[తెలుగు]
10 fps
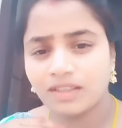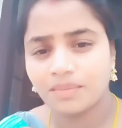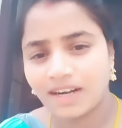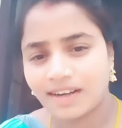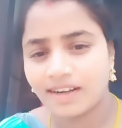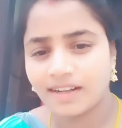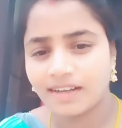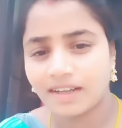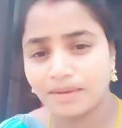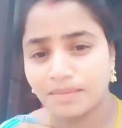నాతో
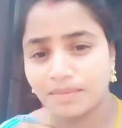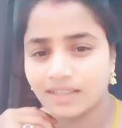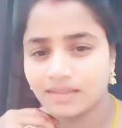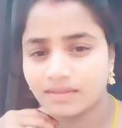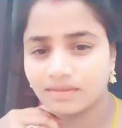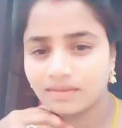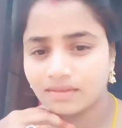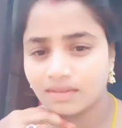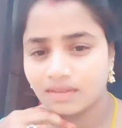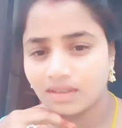మాట్లాడే టైం లేదు
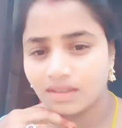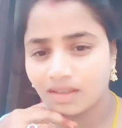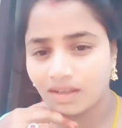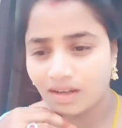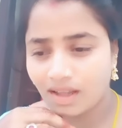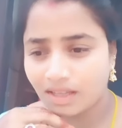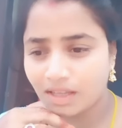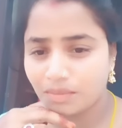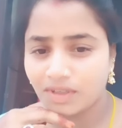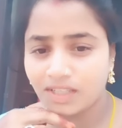
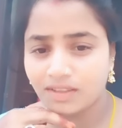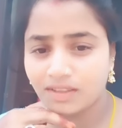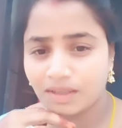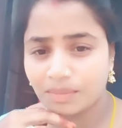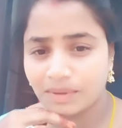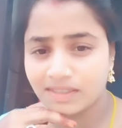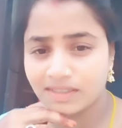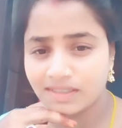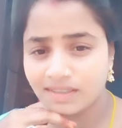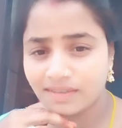నాకేమో నీతో
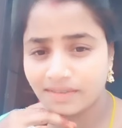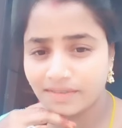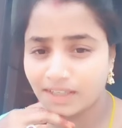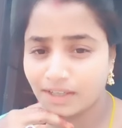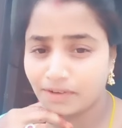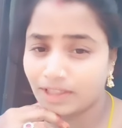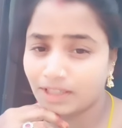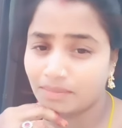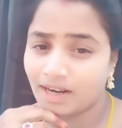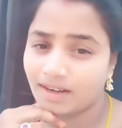తప్పనిచ్చి వేరే
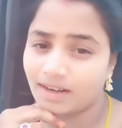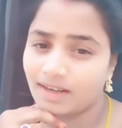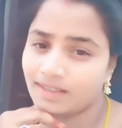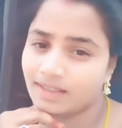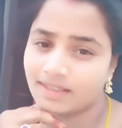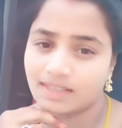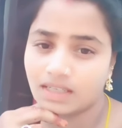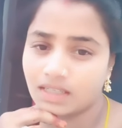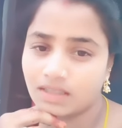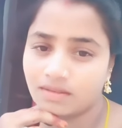వాళ్ళతో మాట్లాడే
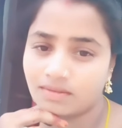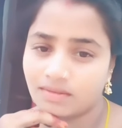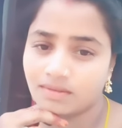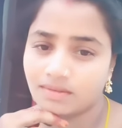ఇంట్రెస్ట్ లేదు